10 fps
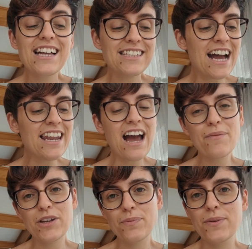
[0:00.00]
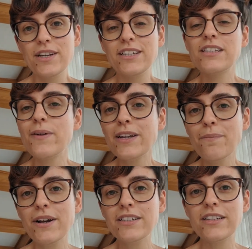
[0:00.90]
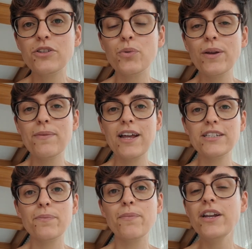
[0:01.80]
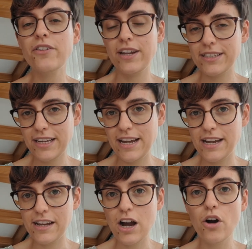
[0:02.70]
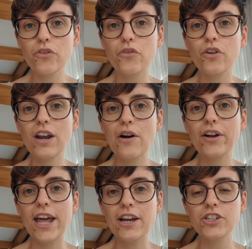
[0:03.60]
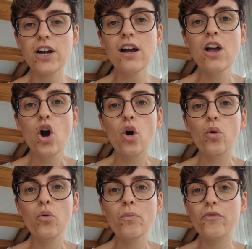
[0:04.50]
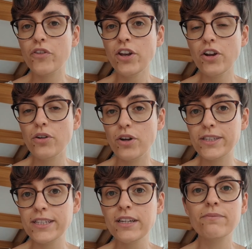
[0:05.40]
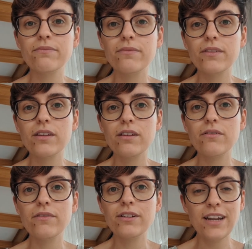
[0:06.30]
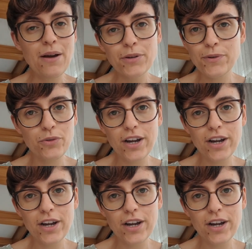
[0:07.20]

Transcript: Dann habe ich mir den zweiten Band der Dreamland Billionaires-Reihe gekauft von Lauren Escher um 4,99. Den habe ich mir nur